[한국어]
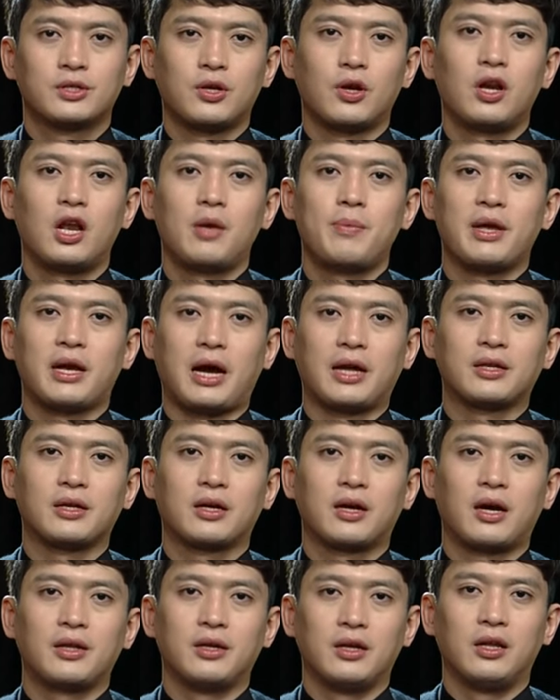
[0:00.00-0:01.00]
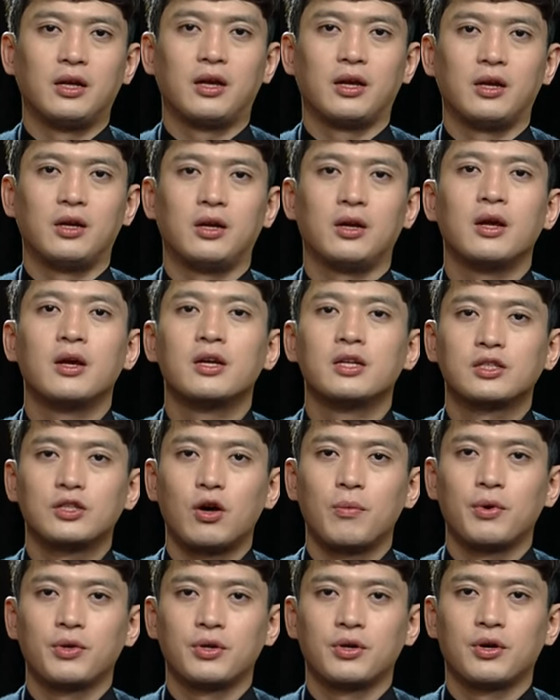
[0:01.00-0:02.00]
설렘이 가득한 일기를
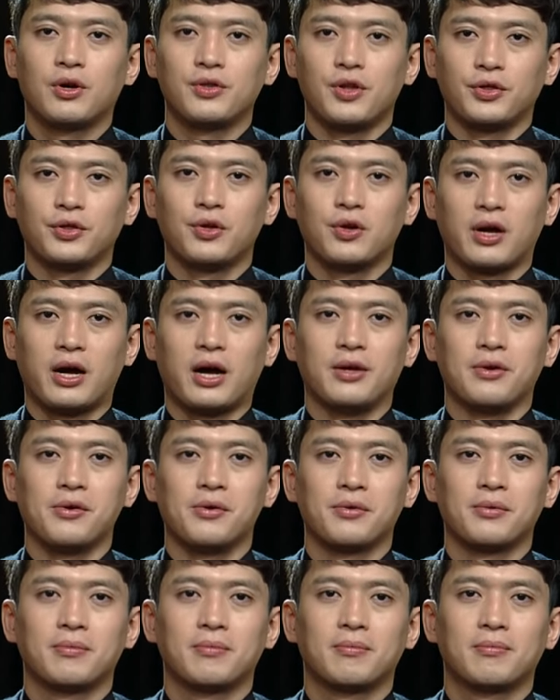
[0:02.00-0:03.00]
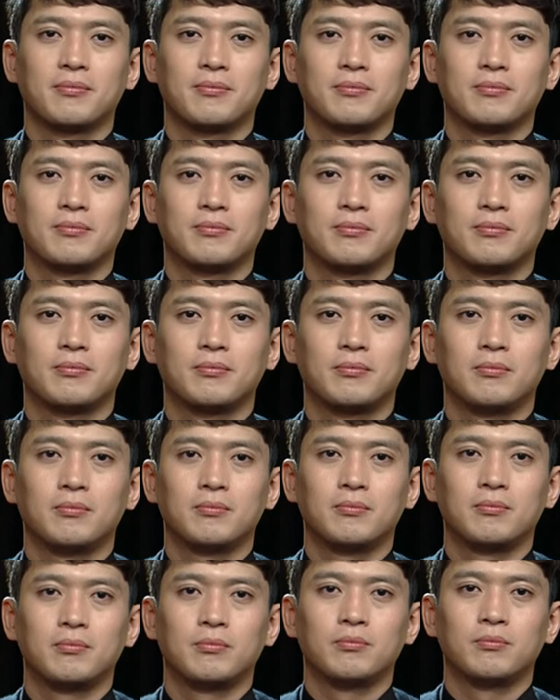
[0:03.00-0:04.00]
써보는 건 어떨까요?
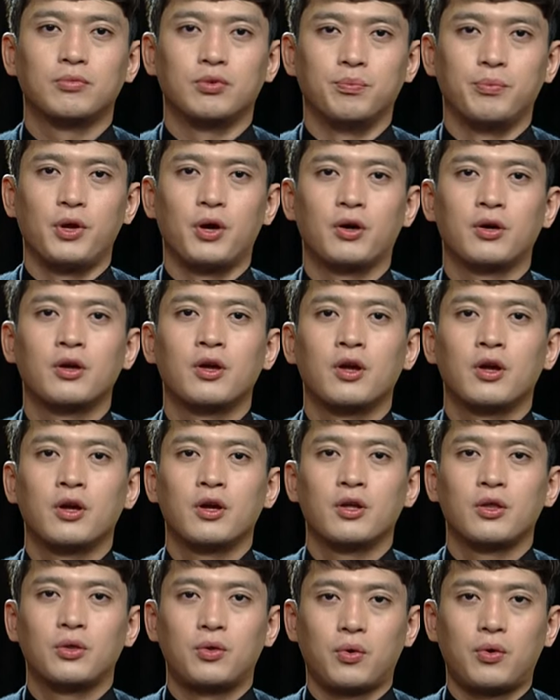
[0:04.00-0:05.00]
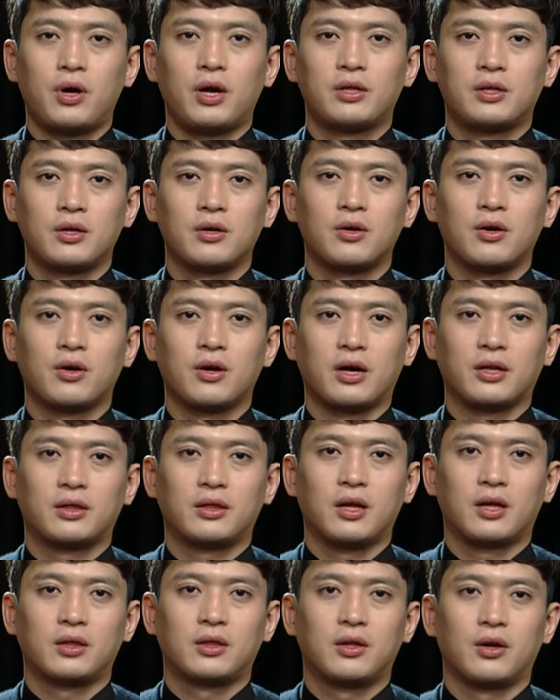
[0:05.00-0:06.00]
분명 똑같은 것
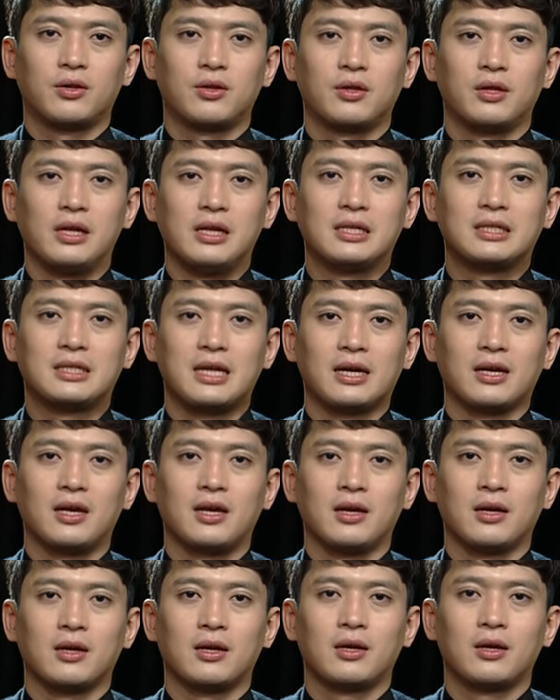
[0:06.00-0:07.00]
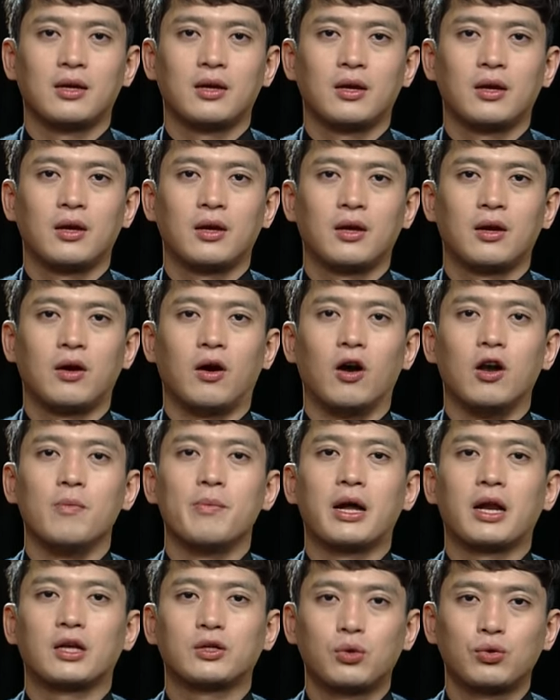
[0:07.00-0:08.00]
같았던 일상이
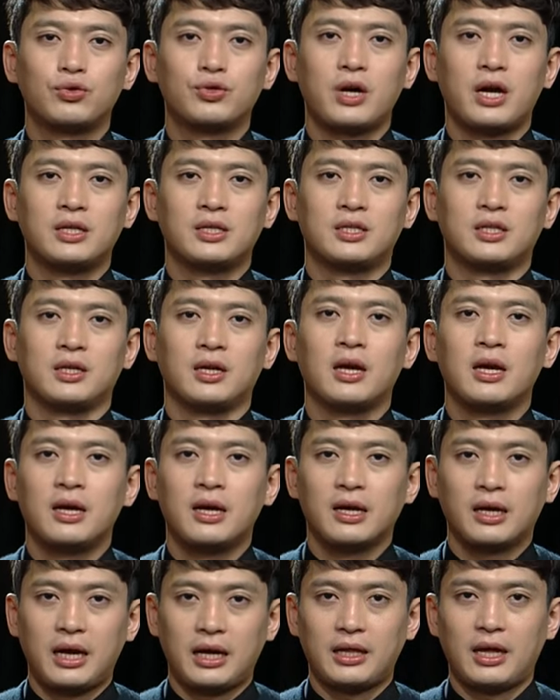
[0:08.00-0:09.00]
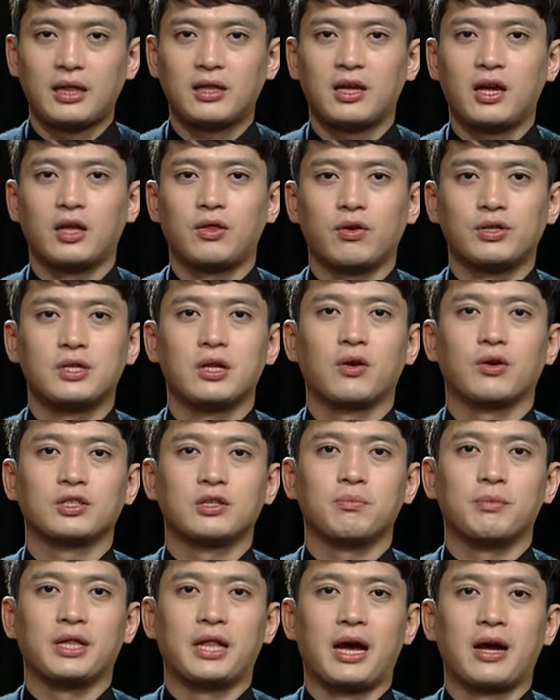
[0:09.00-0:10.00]
얼마나 소중한지 깨닫게 되실
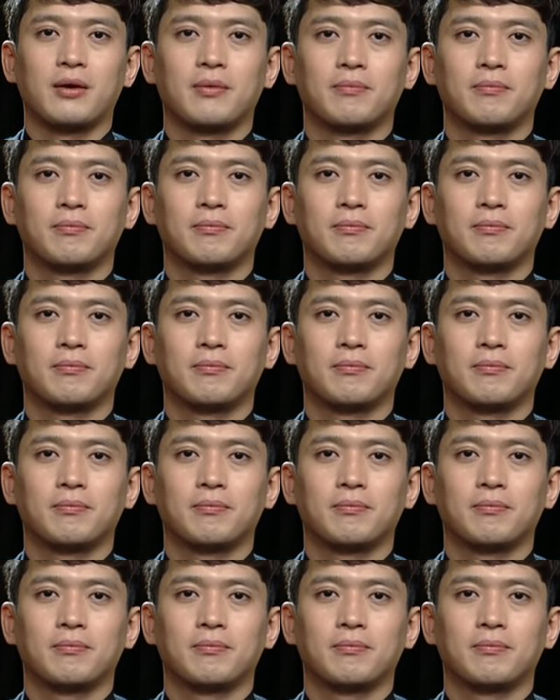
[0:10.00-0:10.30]
것입니다.